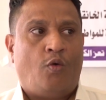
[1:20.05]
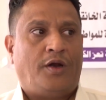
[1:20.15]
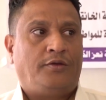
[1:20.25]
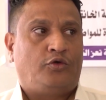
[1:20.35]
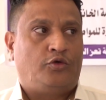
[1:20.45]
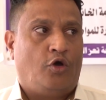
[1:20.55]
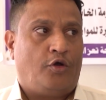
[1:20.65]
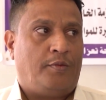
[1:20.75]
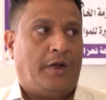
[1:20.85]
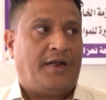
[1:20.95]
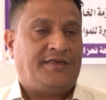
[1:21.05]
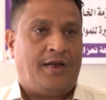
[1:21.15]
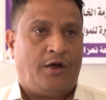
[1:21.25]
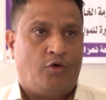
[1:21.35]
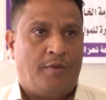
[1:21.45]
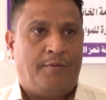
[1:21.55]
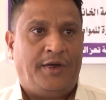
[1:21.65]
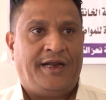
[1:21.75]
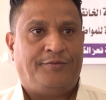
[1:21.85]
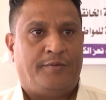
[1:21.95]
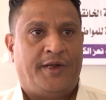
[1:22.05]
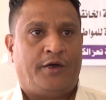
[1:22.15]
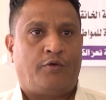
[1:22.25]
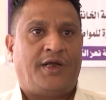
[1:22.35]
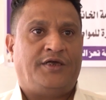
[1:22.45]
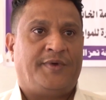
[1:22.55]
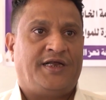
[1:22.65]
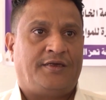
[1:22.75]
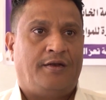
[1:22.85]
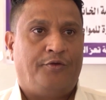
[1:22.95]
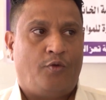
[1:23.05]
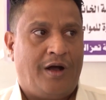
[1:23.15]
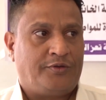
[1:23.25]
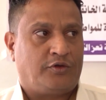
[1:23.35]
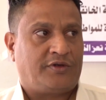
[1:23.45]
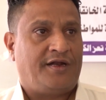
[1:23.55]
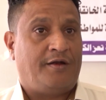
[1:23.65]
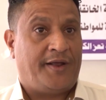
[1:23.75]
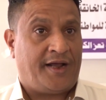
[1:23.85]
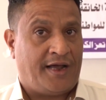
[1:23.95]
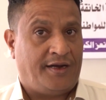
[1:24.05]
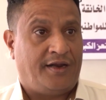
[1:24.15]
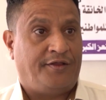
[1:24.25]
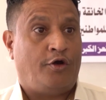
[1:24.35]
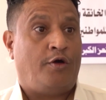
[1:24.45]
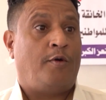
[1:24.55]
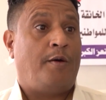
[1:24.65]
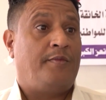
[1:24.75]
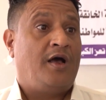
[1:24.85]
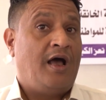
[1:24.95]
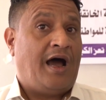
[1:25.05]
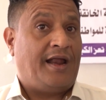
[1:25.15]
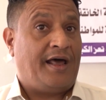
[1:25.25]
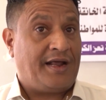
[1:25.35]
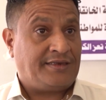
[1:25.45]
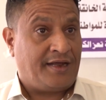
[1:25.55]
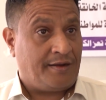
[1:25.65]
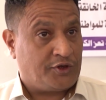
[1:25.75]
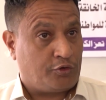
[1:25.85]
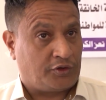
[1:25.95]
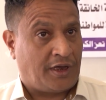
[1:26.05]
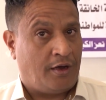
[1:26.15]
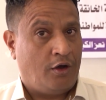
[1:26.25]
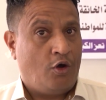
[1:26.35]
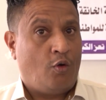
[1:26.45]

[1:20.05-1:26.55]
والدكتور رئيس الحكومه معين عبد الملك ورئيس مجلس النواب سلطان البركاني الذين هم على راس هرم السلطه